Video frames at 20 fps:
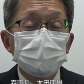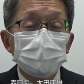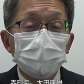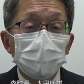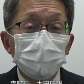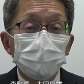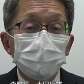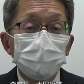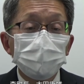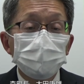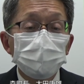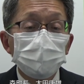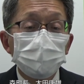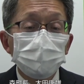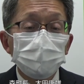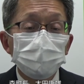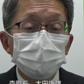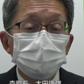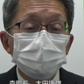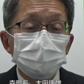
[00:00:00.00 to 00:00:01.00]
なお
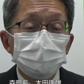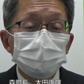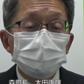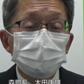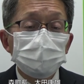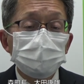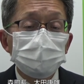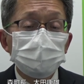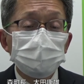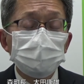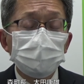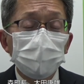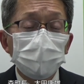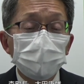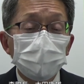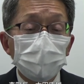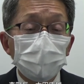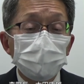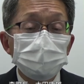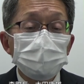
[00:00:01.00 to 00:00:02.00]
本日
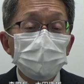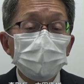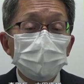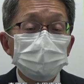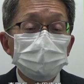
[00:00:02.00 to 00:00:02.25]
付で